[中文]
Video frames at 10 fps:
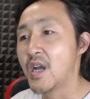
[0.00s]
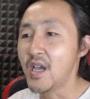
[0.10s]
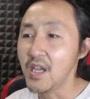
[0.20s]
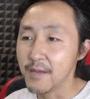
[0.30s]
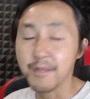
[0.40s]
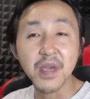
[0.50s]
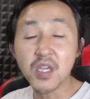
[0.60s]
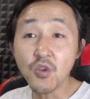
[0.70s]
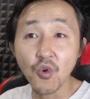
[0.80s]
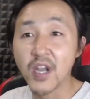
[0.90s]
哎，
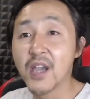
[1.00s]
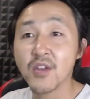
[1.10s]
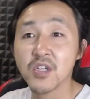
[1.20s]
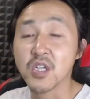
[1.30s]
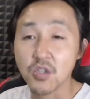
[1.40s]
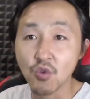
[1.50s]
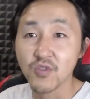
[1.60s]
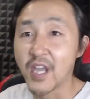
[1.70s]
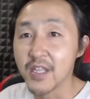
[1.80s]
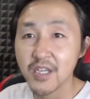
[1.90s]
没有看到这个动
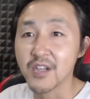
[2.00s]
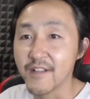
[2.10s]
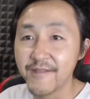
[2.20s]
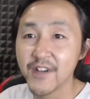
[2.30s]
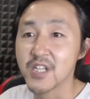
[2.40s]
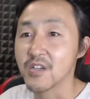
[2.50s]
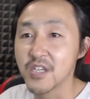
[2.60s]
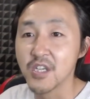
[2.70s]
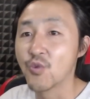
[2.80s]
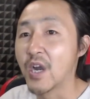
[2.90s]
态清零封城
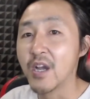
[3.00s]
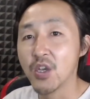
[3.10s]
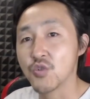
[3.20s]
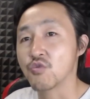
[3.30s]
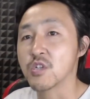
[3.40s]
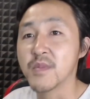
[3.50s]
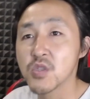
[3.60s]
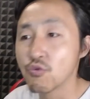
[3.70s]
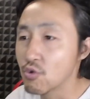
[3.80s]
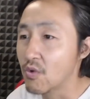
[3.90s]
这一块有什么
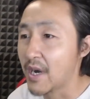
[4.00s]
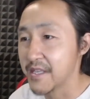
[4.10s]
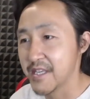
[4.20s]
松动啊，